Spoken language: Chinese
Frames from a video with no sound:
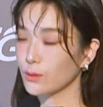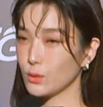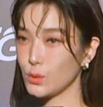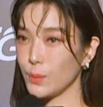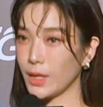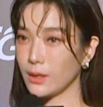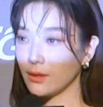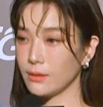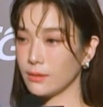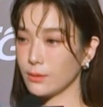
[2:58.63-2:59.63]
我觉得每
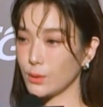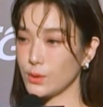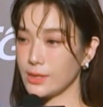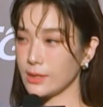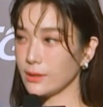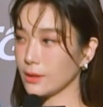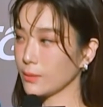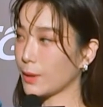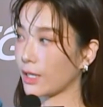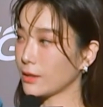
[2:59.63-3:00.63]
个都是劲敌
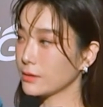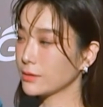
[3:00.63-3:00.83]
吧，